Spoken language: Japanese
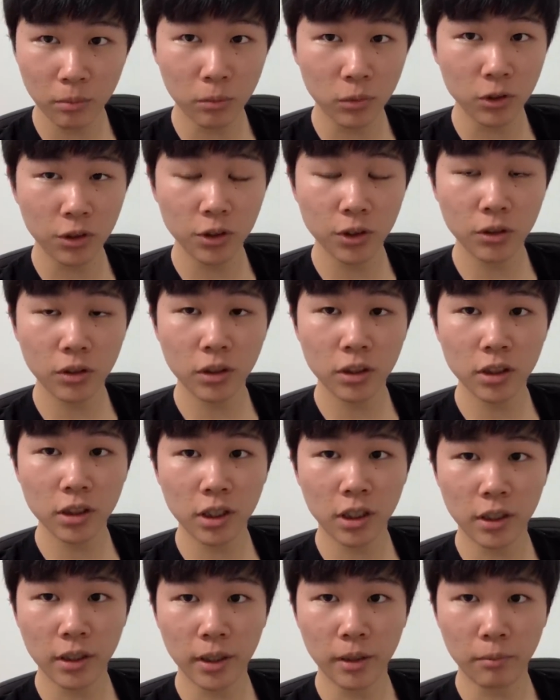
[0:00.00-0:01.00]
もう14日
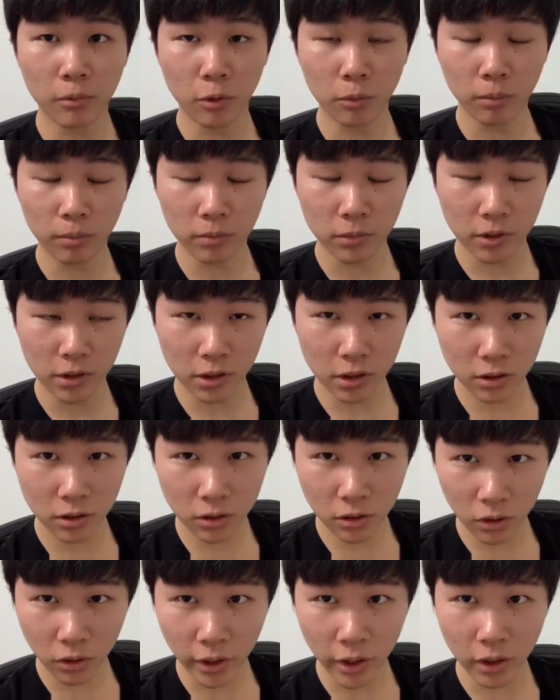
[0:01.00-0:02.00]
間ね、もうずっ
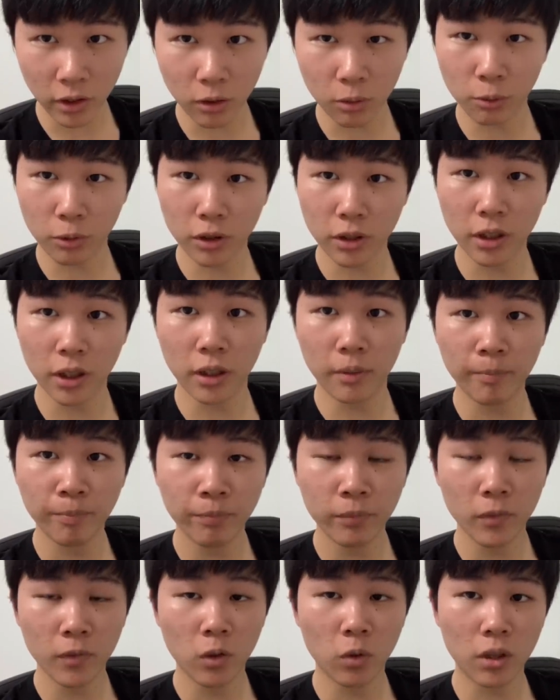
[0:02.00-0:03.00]
と部屋にこもってね、
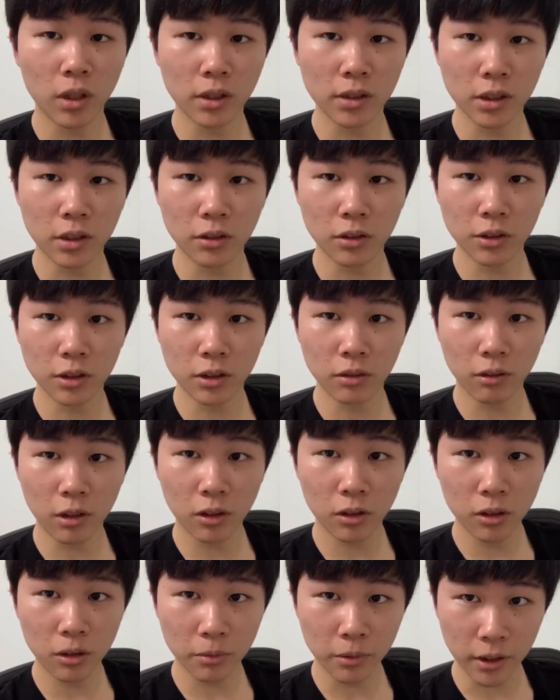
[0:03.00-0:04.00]
お母さんと一緒に
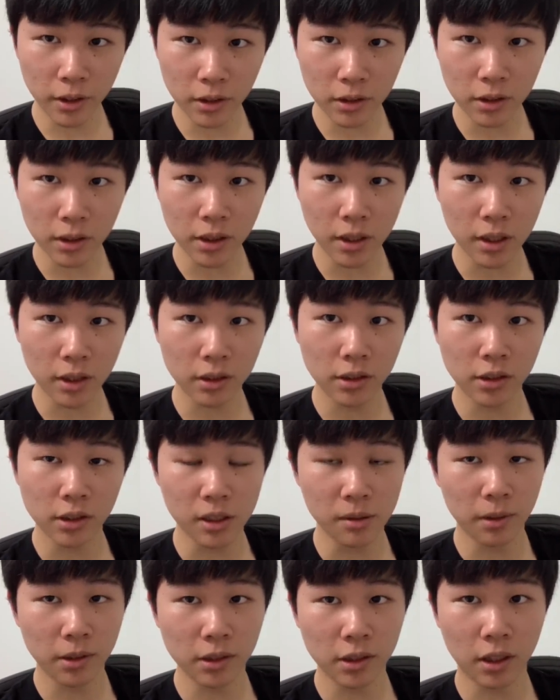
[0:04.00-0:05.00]
ワンルームで生活し
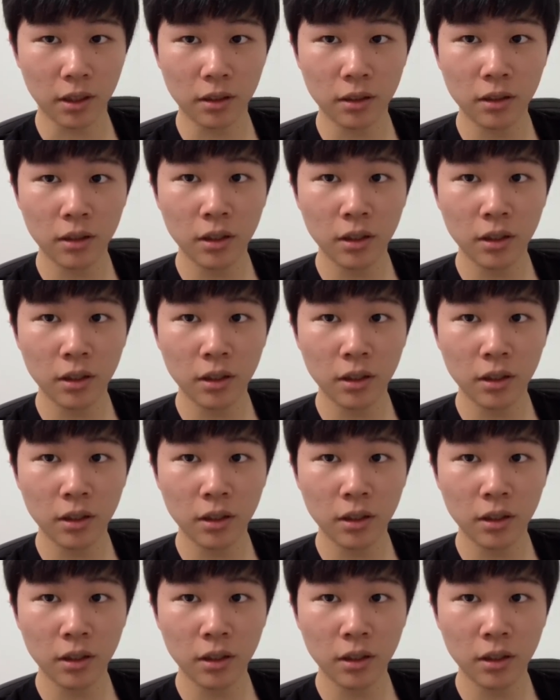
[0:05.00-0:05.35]
ていました。